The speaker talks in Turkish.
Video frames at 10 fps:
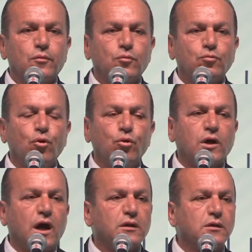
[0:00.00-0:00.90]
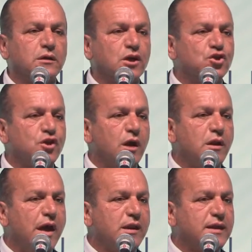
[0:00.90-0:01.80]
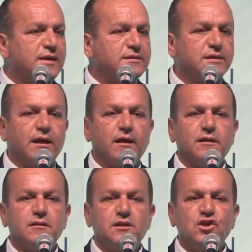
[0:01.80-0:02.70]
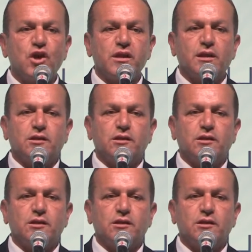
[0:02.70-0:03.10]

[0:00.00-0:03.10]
Türk kanını taşıyan herkesle ticaret